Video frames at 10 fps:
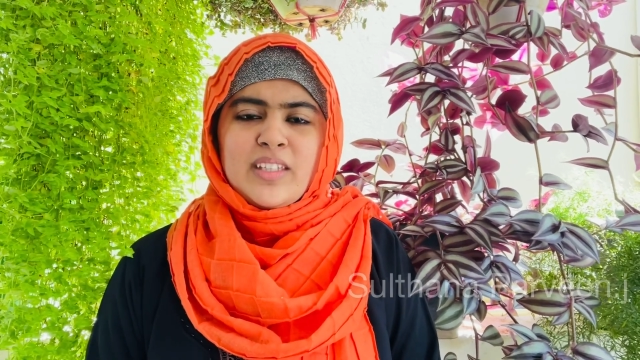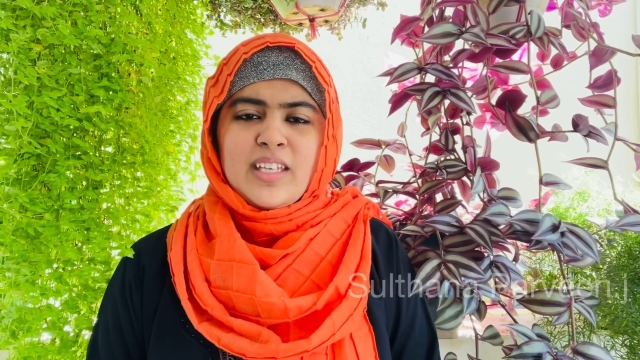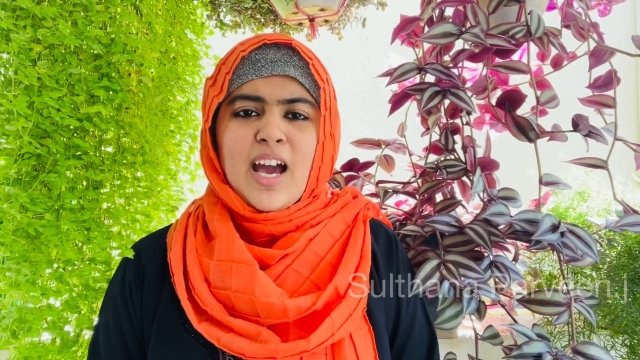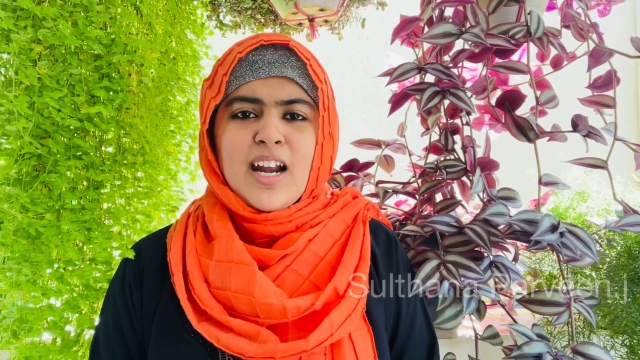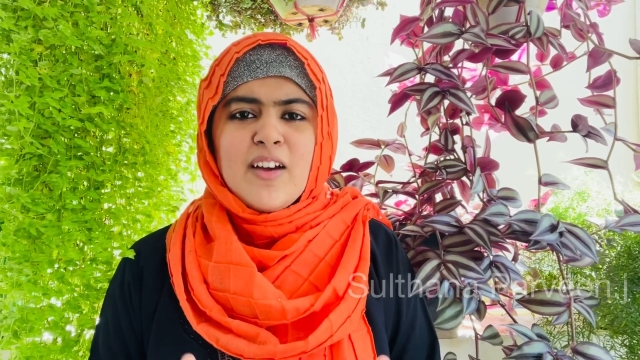
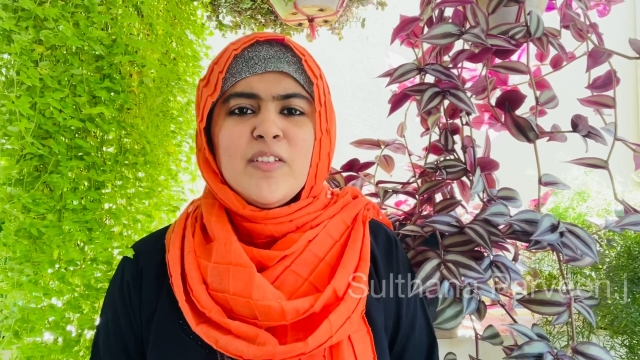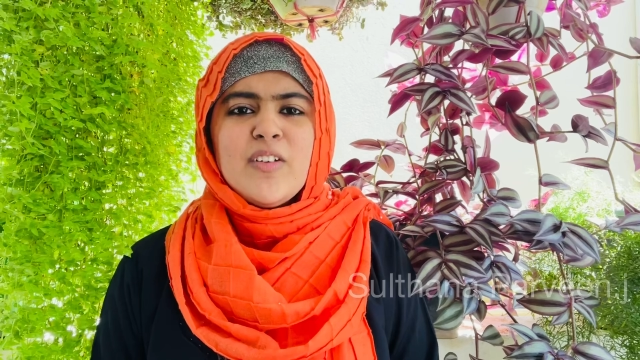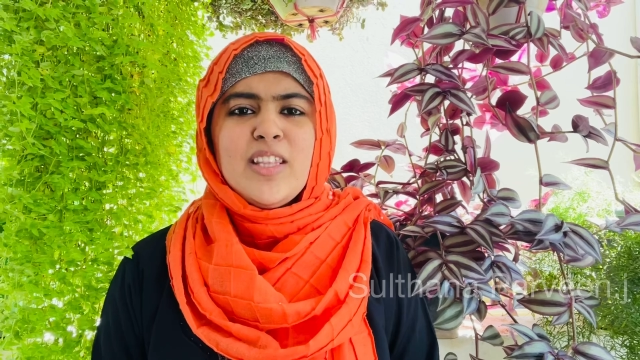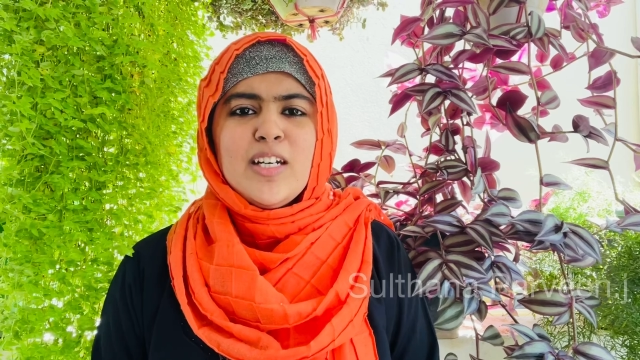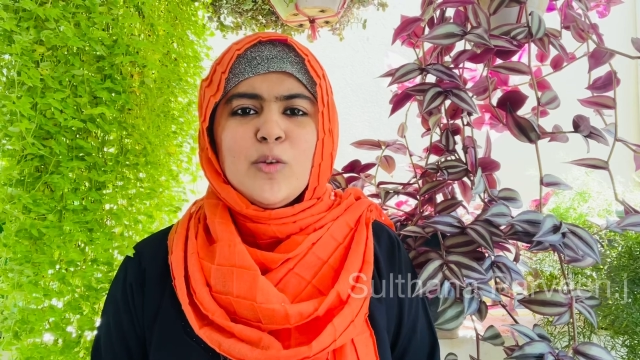யாராவது
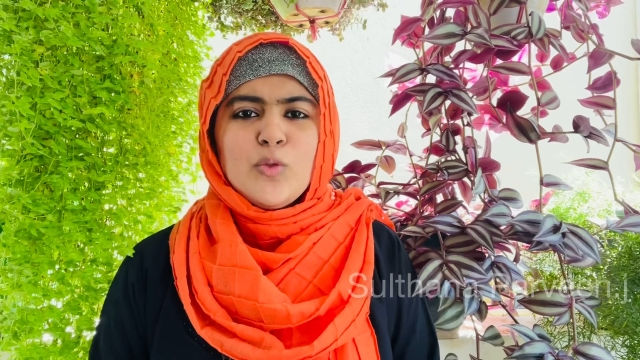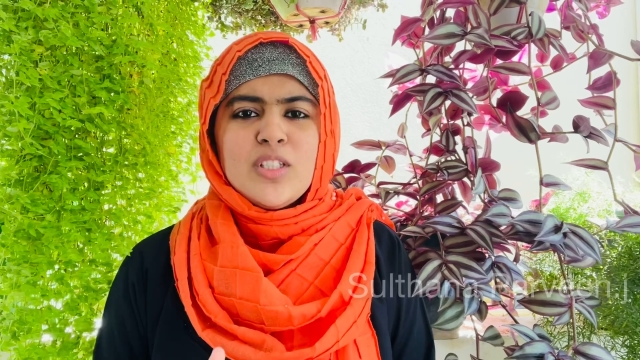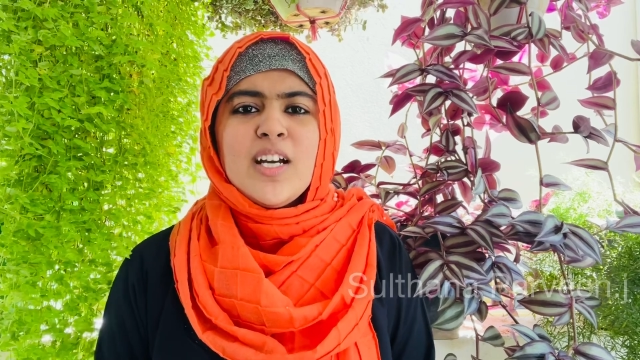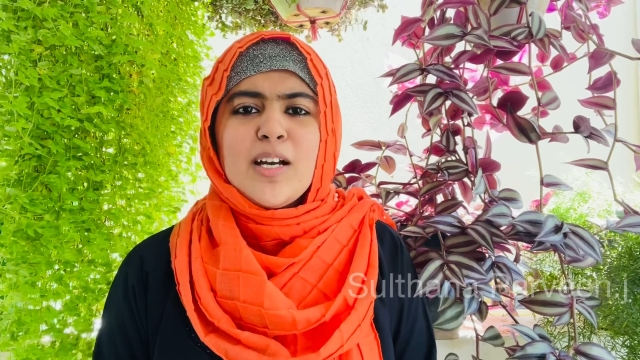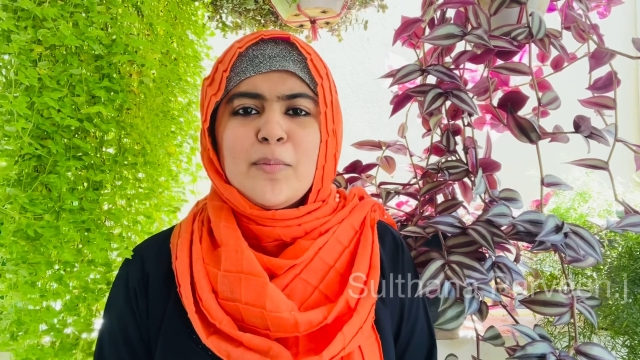வந்து என்னை
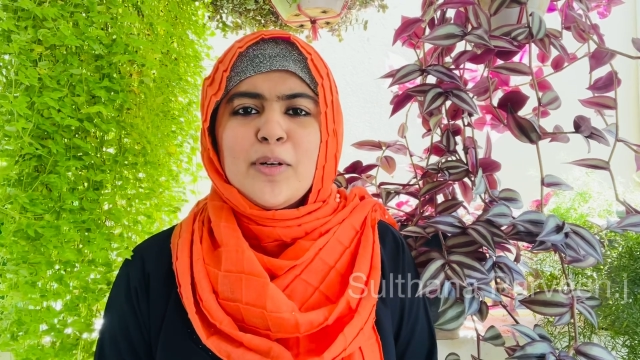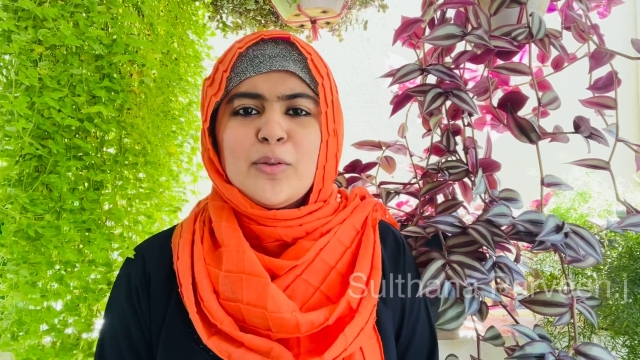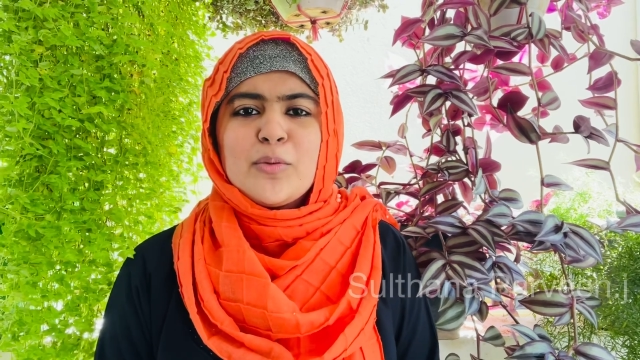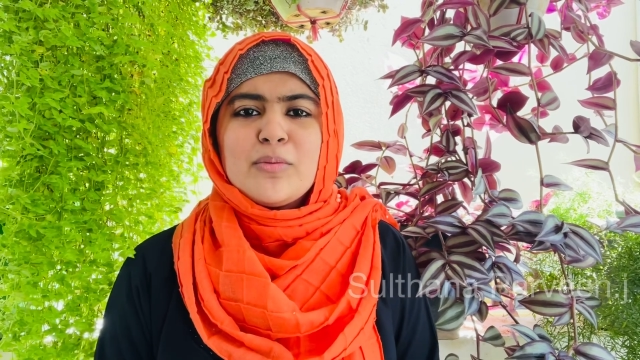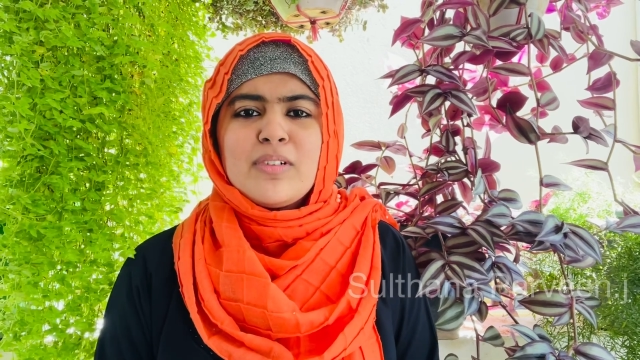
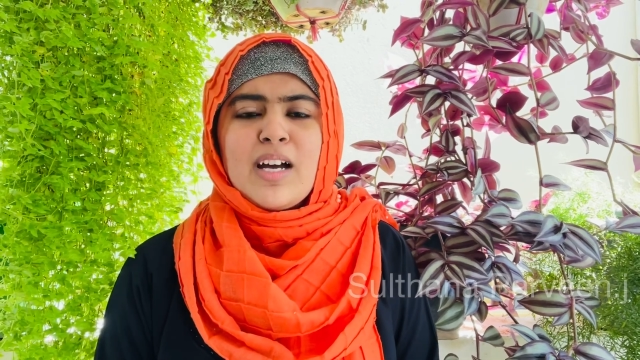உற்சாகப்படுத்தணும்